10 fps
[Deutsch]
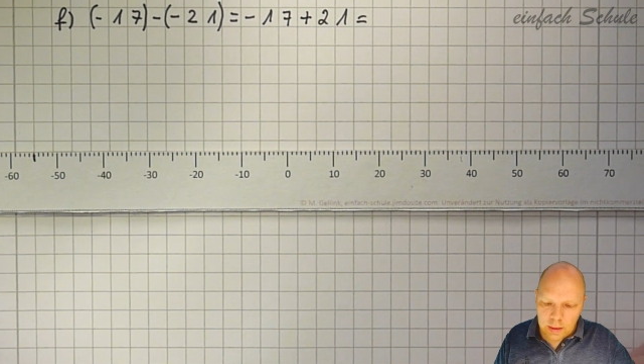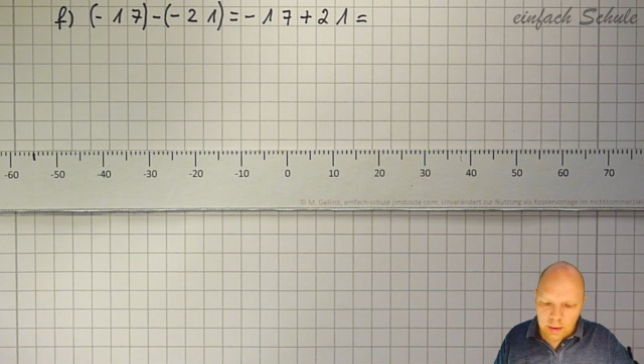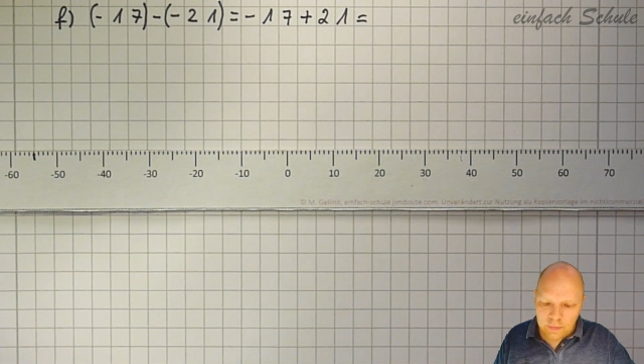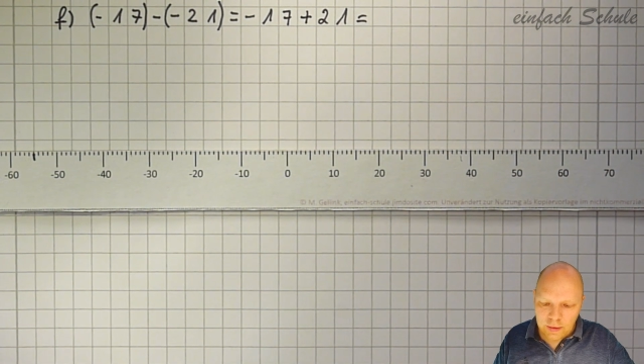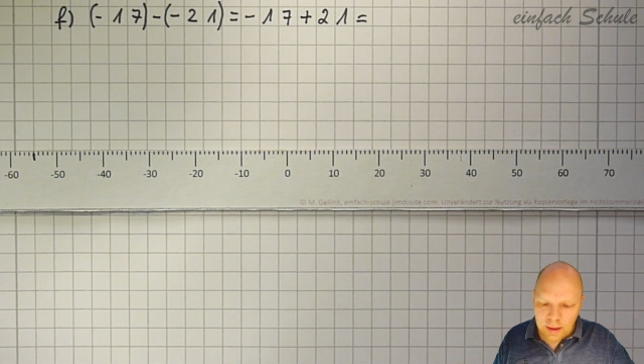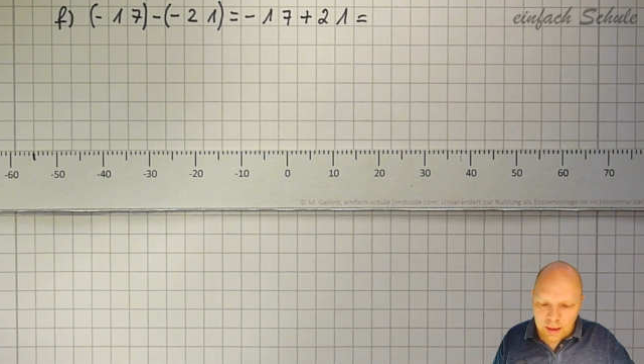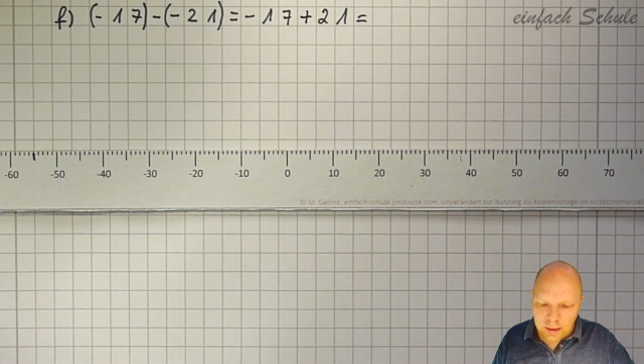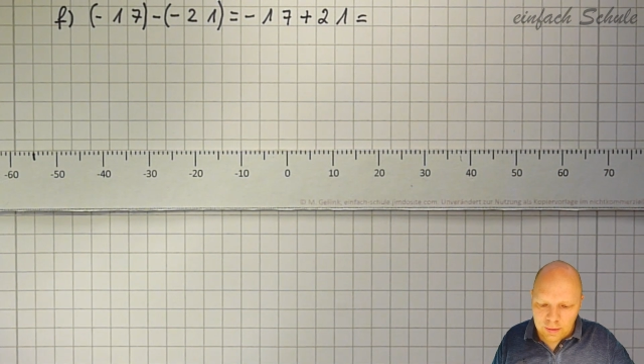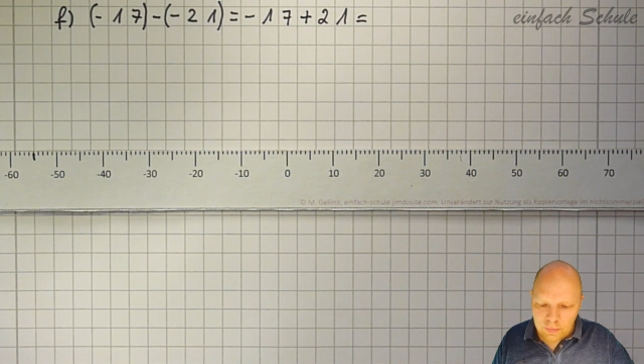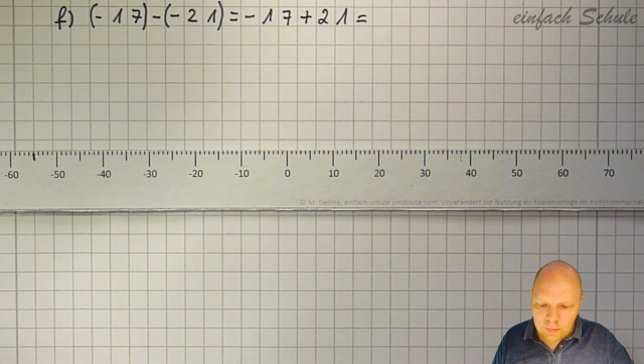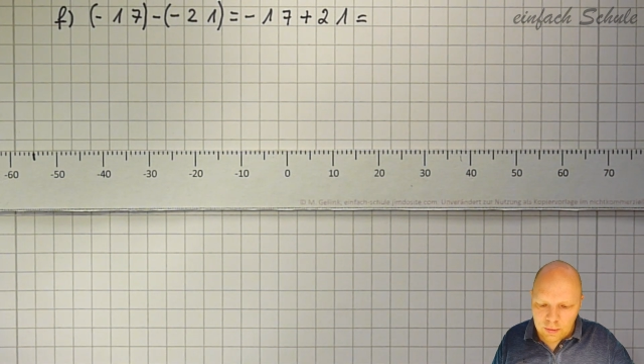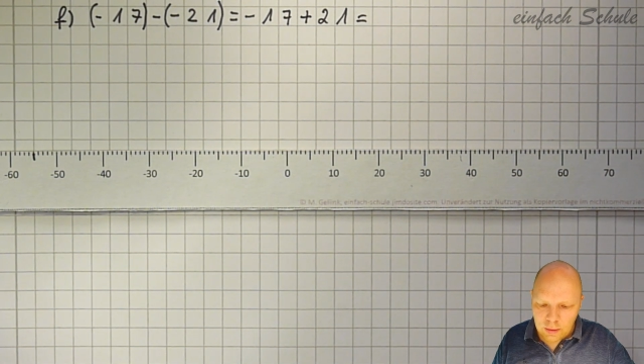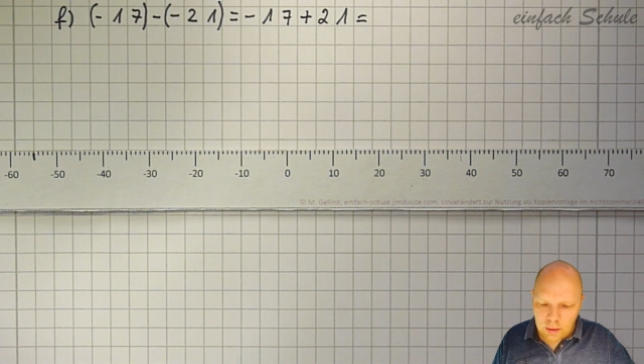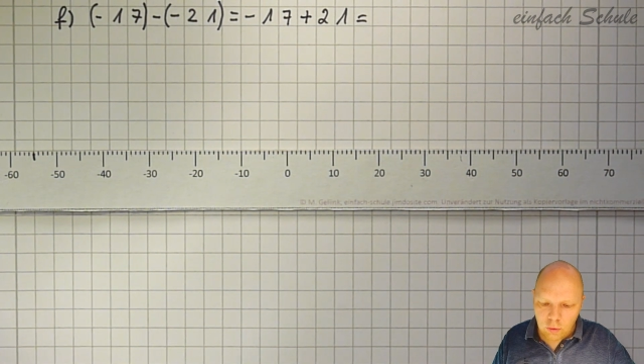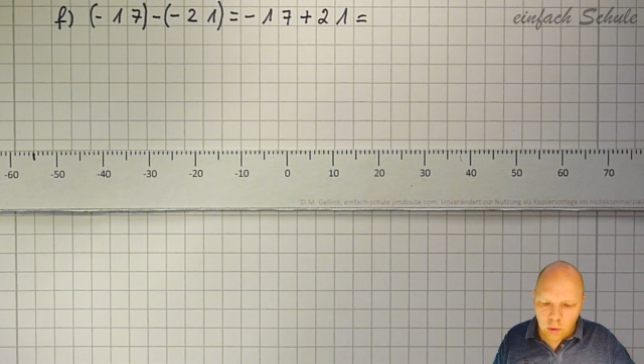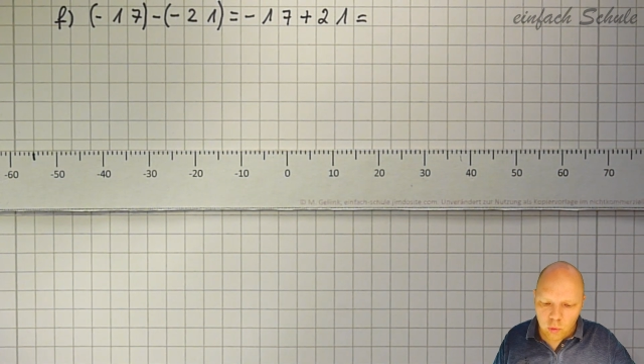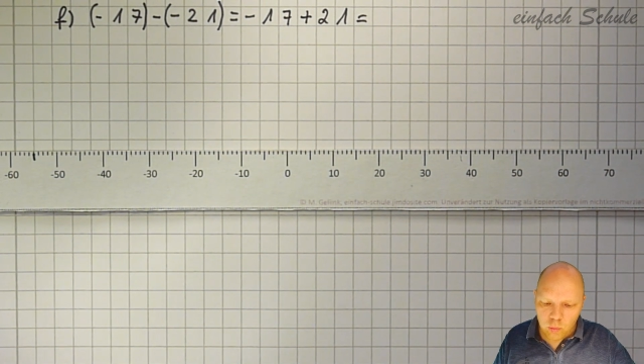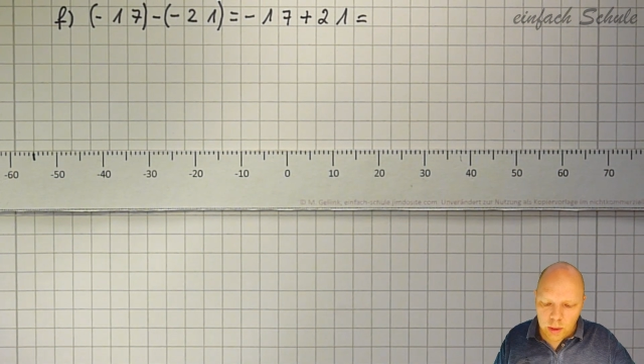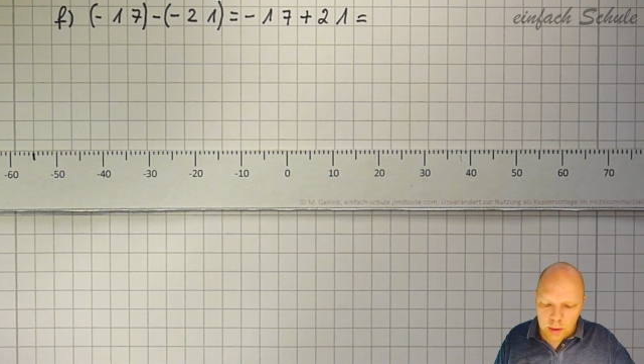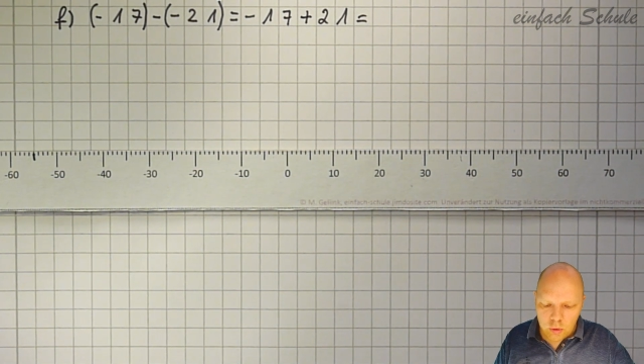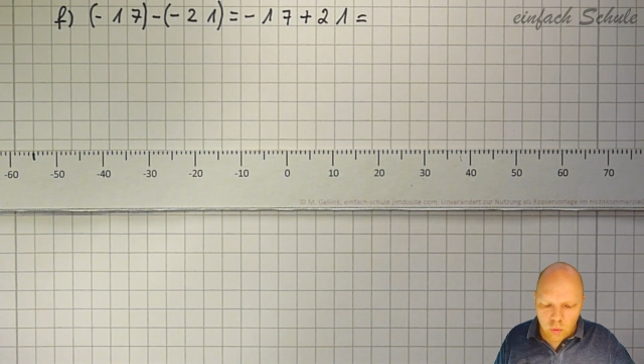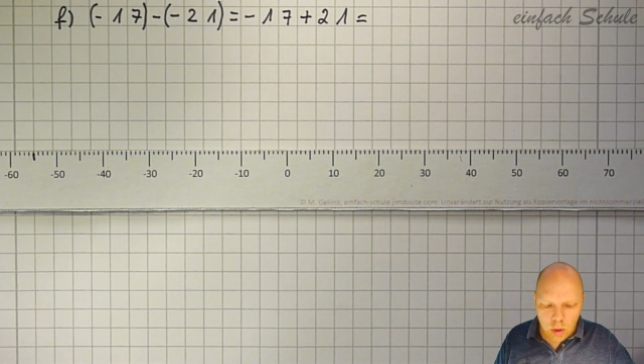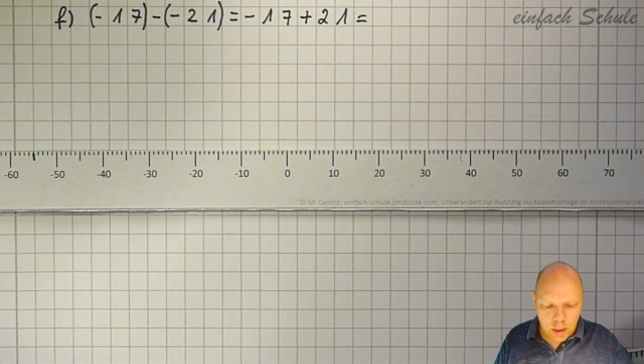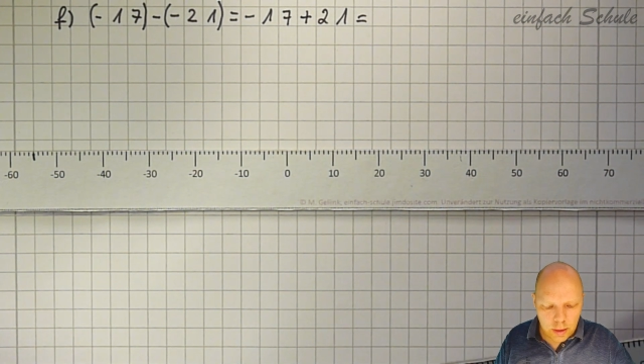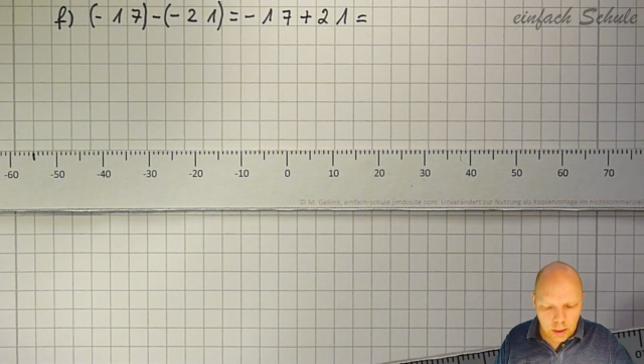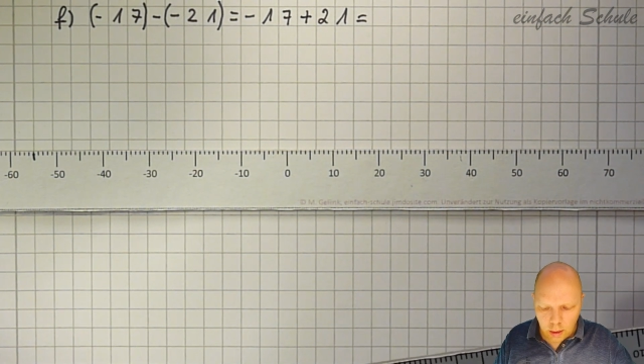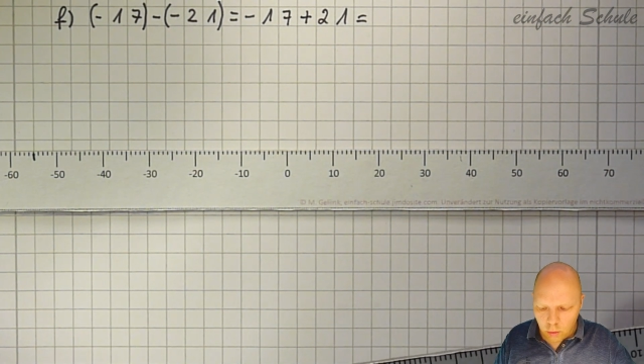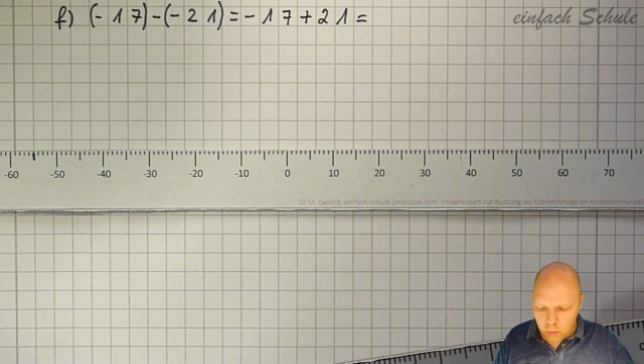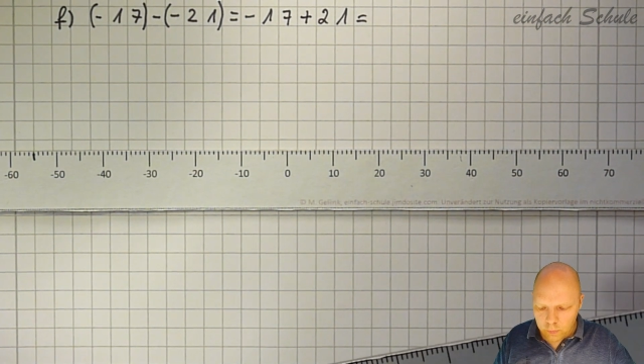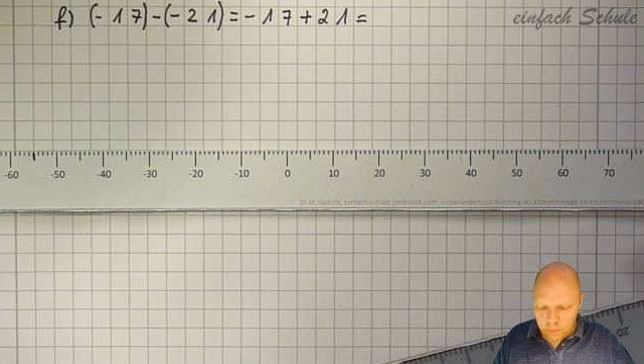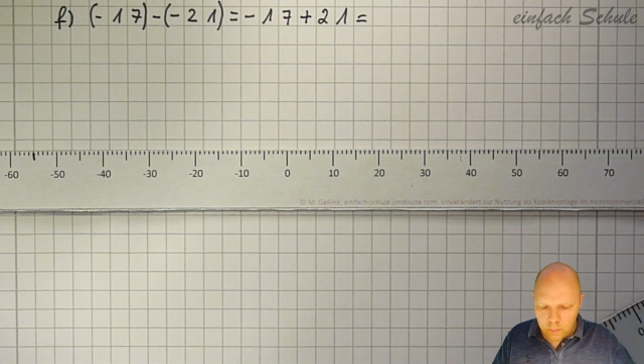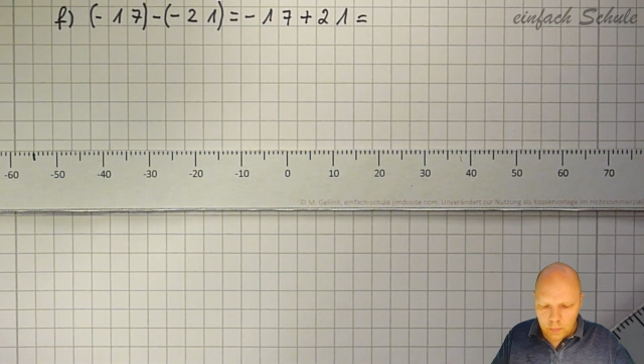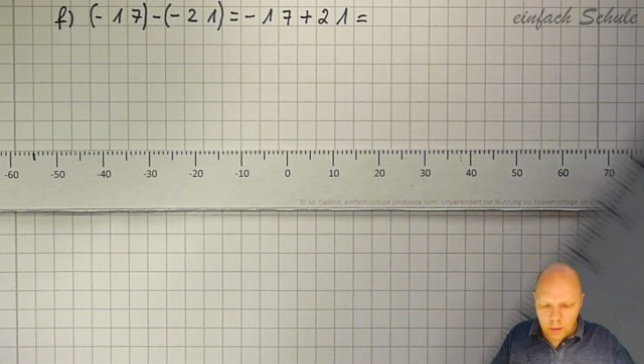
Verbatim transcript: Das heißt, ich komme über die 0 hinaus.